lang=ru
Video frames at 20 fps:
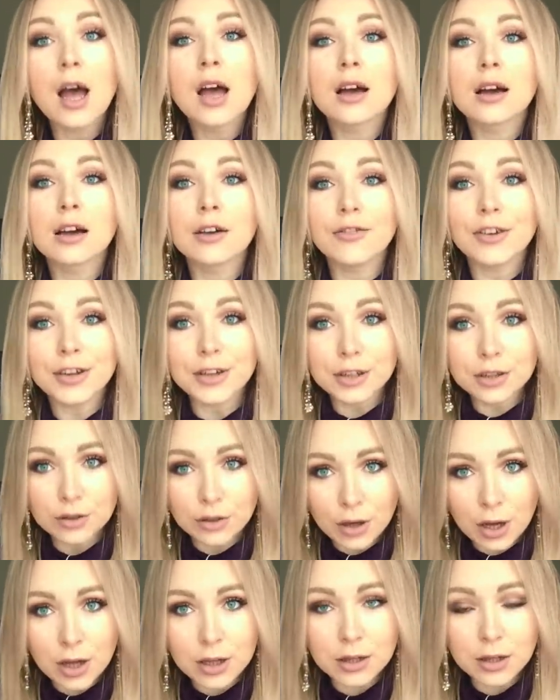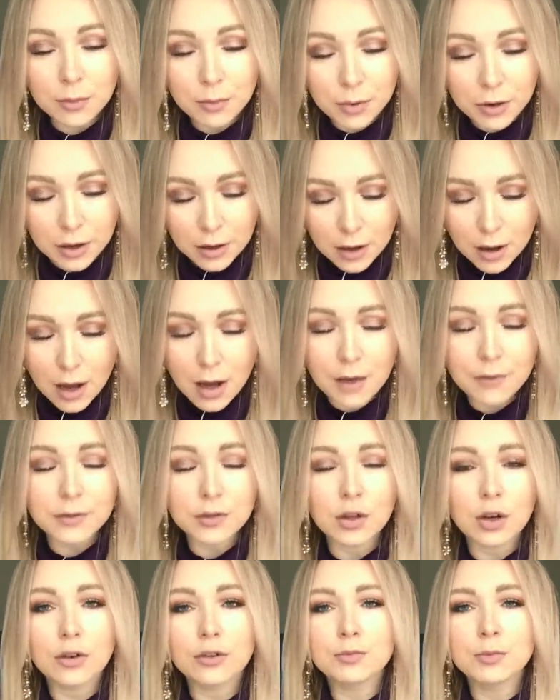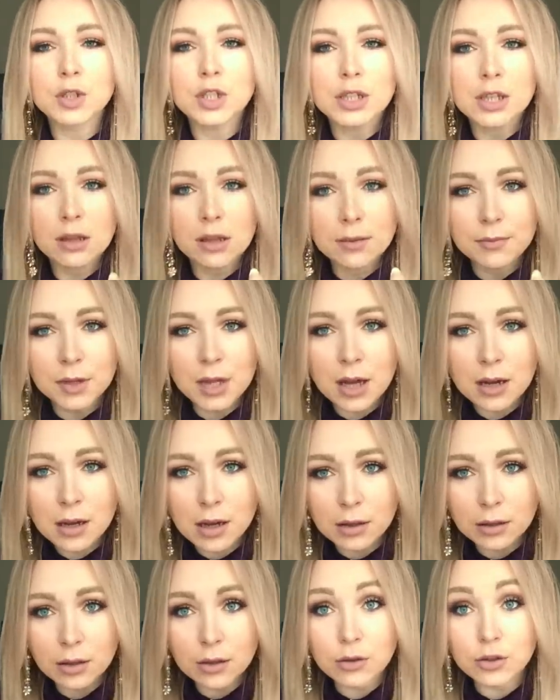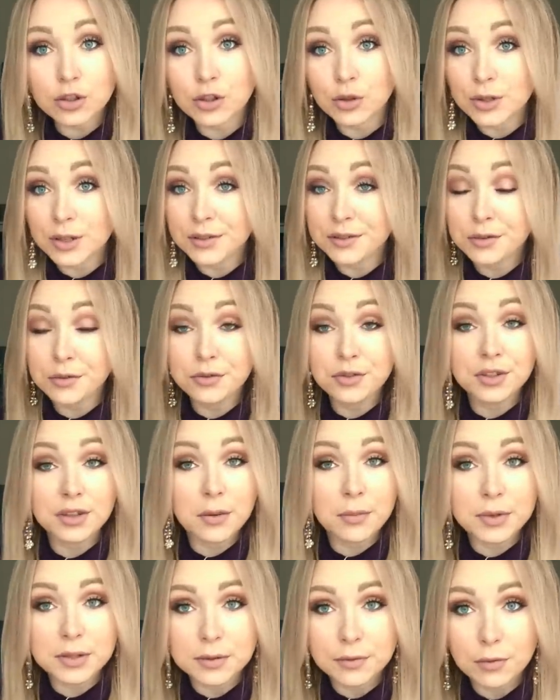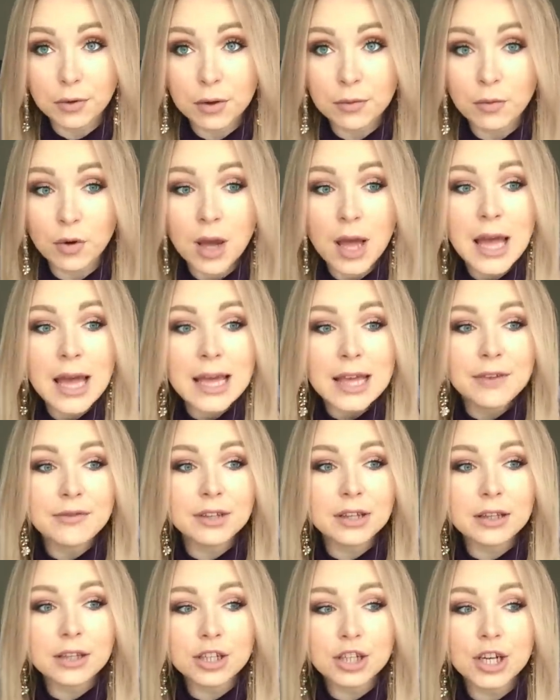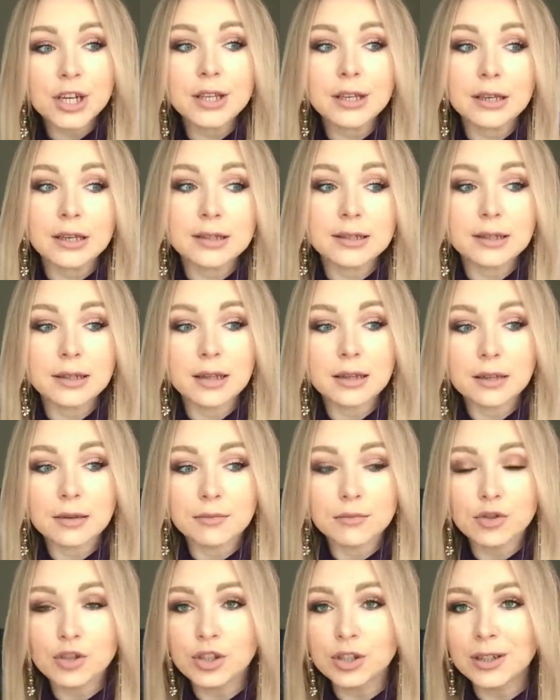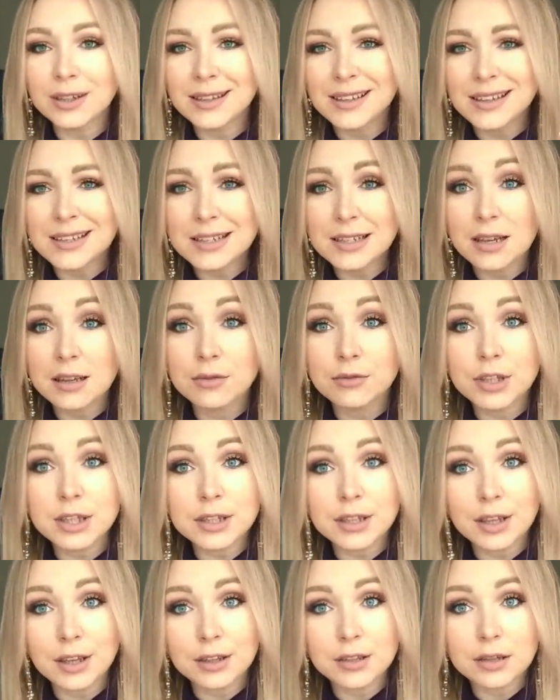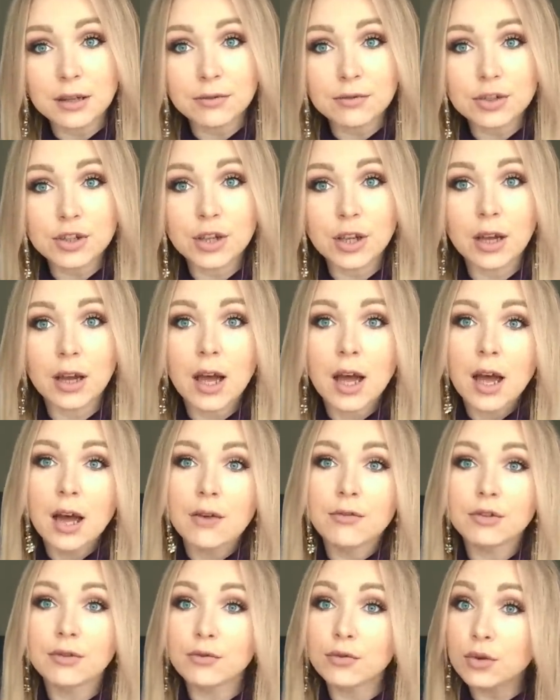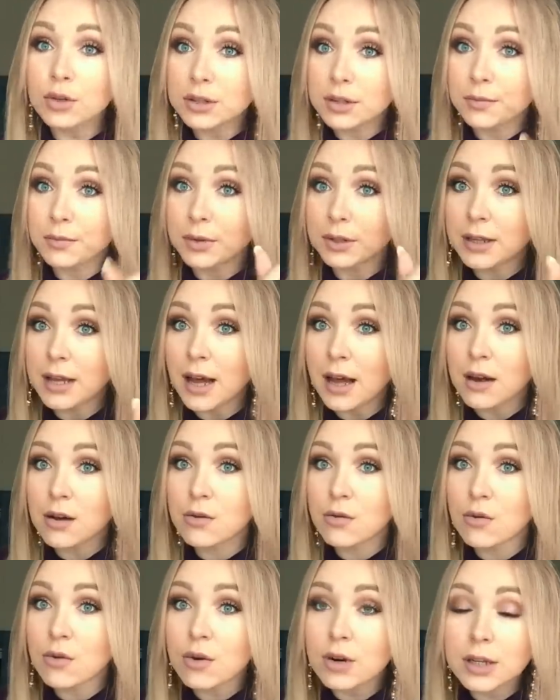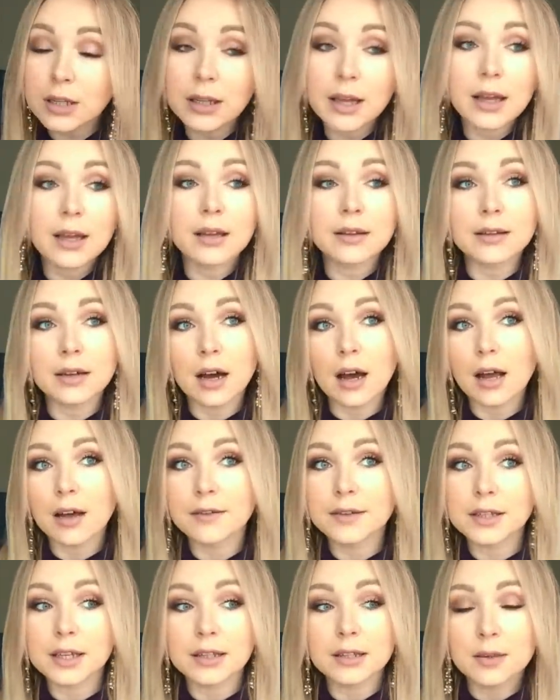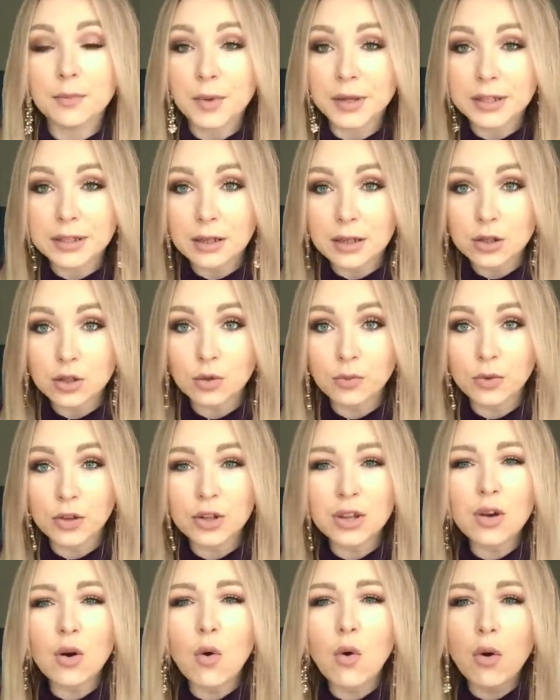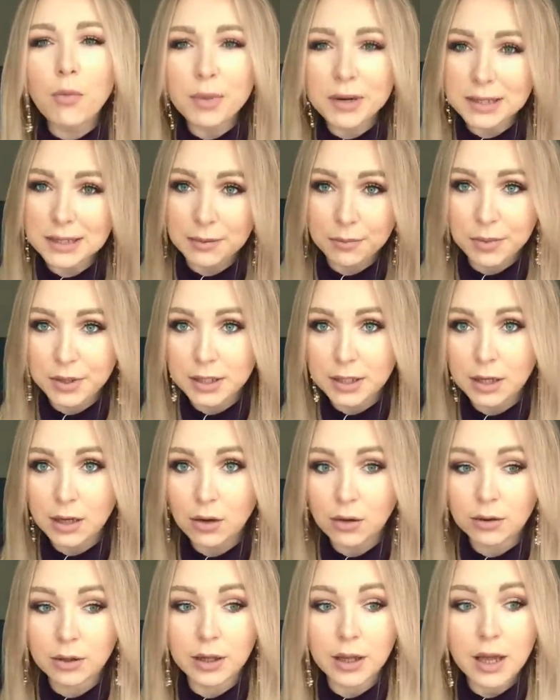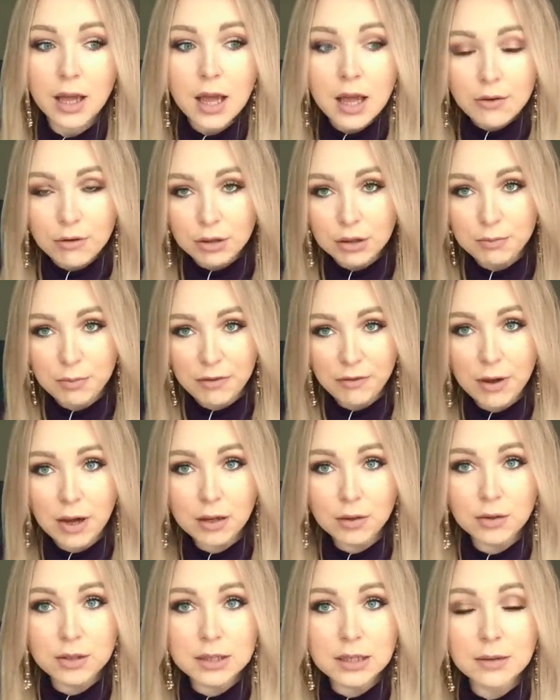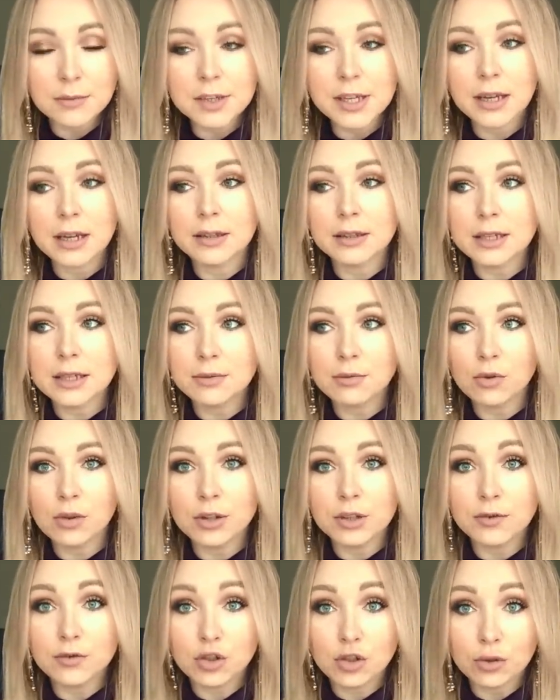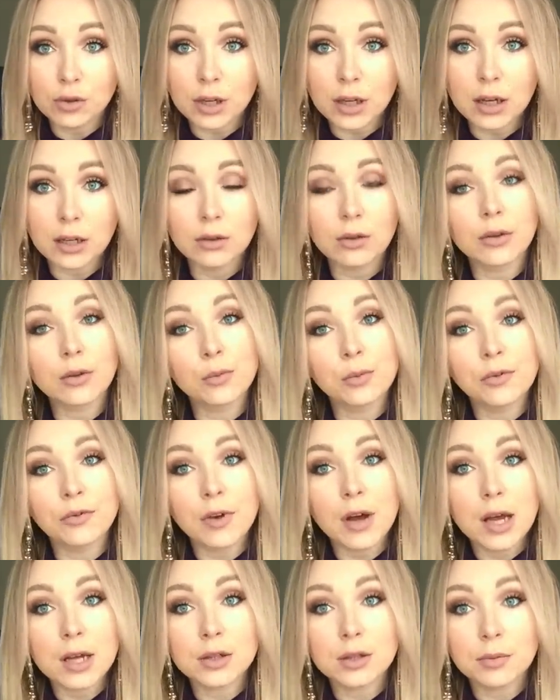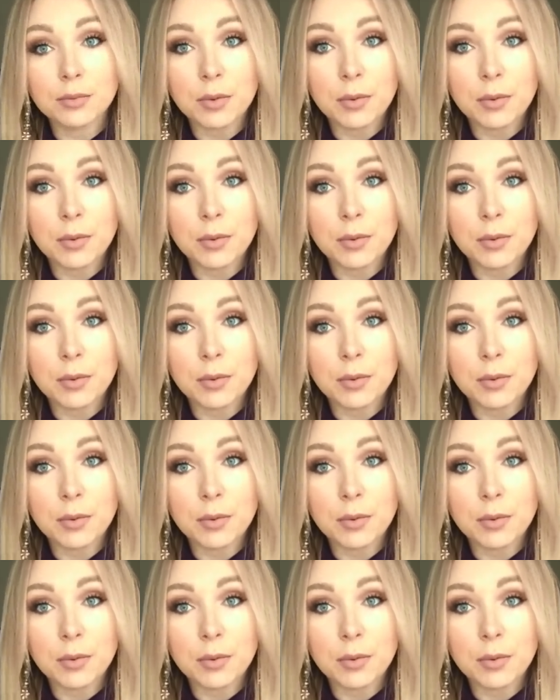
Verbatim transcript: говорит, да, ты прав, да, вот мы сделаем так, как ты хочешь, делать все всегда по-своему. И в отношениях, если она, мужчина отказал, есть такие девушки, вот вроде бы, да, гордая такая вся, типа недоступная, это образ определенный. Вот по факту, на самом деле, здесь много девчонок, которые убиваются по